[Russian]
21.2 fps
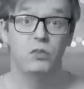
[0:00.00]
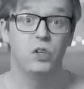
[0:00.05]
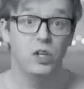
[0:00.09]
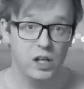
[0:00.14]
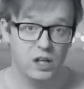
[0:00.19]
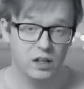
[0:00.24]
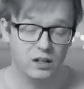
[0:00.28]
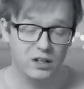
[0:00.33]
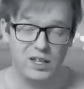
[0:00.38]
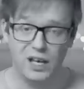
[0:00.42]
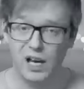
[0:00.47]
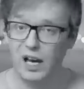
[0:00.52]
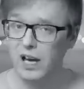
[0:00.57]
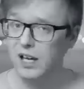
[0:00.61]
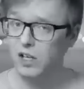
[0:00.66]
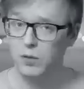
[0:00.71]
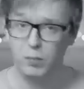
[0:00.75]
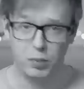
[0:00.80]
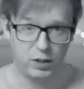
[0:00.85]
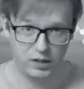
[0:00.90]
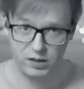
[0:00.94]
Нет,
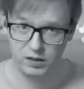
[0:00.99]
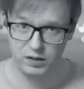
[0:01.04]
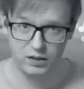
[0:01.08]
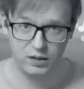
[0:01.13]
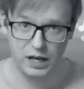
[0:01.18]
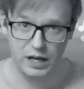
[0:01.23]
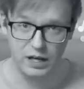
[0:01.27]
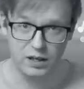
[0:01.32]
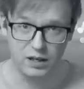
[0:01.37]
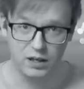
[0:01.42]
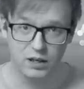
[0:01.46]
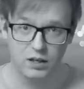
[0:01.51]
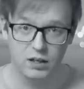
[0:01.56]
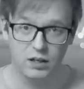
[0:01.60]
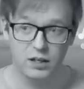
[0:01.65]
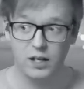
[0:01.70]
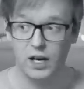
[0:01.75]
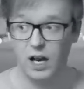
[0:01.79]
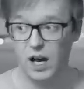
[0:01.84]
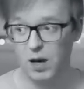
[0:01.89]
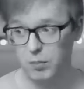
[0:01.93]
я не про хентай.
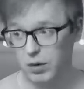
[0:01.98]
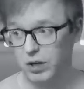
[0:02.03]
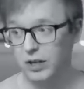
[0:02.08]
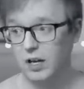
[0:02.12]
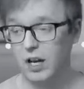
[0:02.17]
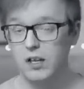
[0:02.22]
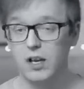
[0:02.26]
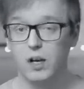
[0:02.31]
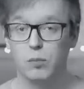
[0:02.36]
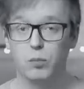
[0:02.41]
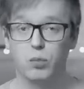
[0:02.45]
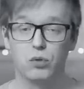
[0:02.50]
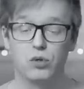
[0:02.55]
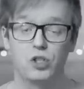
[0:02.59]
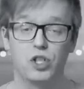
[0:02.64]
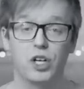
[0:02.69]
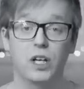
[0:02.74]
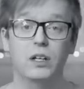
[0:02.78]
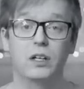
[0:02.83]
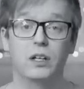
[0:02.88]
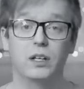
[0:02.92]
Я про коня
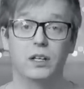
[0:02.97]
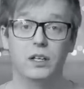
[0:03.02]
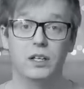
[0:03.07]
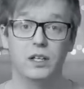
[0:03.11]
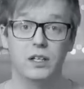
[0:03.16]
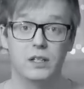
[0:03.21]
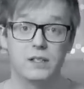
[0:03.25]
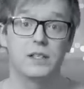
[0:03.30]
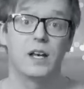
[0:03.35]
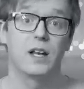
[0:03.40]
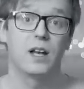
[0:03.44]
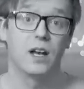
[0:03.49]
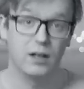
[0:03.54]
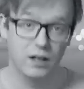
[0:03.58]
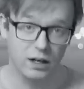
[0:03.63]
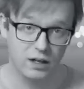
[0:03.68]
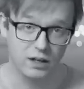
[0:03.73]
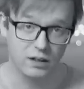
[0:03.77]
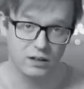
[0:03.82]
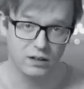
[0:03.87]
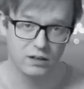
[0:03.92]
Боджека и царя
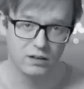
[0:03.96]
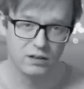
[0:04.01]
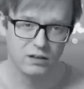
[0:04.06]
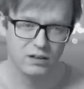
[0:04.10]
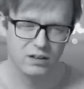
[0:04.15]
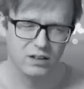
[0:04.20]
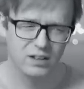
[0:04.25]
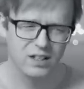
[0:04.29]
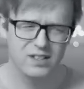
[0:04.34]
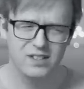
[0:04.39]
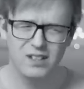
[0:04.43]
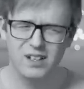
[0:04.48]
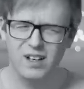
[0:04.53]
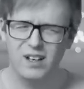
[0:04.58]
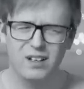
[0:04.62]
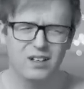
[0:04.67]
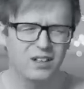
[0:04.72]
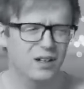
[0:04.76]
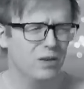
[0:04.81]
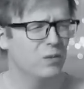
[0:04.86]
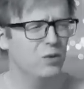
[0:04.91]
горы.
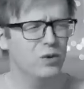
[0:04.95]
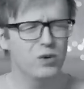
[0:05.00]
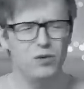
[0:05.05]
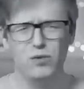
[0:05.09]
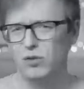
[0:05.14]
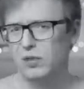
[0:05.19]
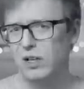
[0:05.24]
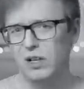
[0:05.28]
Хотя, а кому я что